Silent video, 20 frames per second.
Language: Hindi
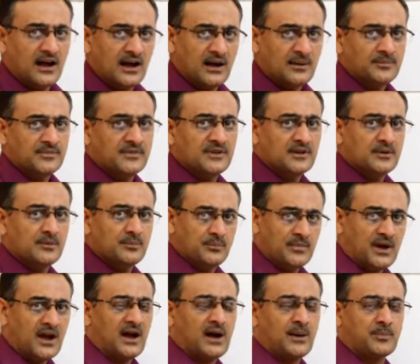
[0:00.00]
अब
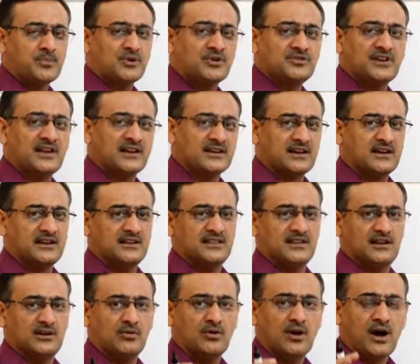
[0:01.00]
मैं आपको जानकारी
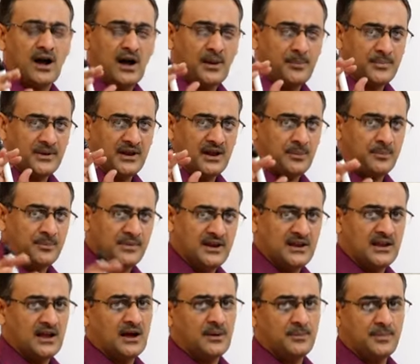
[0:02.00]
दे रहा हूँ आपने अपने
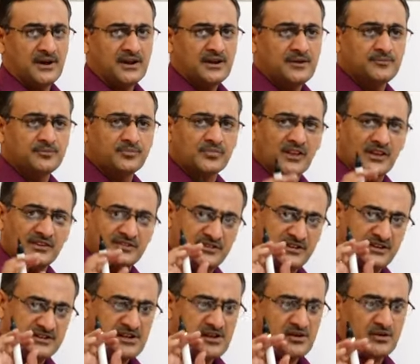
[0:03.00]
यहाँ पर
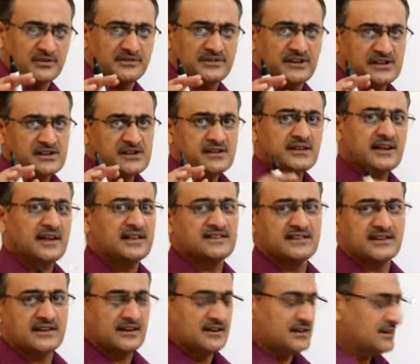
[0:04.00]
सीटिंग और सेटिंग
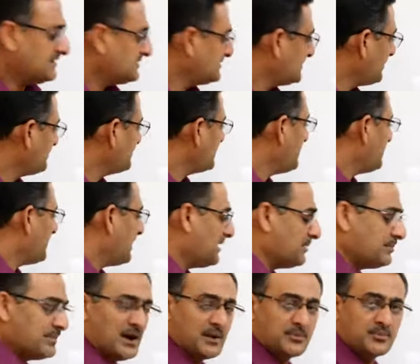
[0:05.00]
कैसे करनी है सबसे पहले
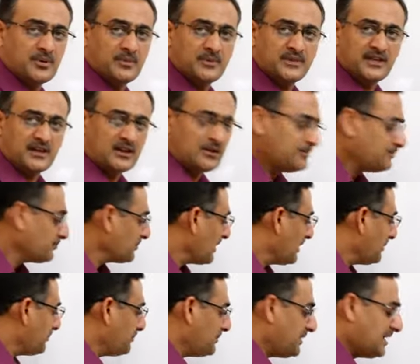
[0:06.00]
मैं आपको बता रहा
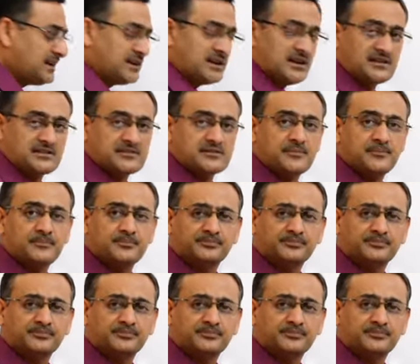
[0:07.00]
हूँ मेन गेट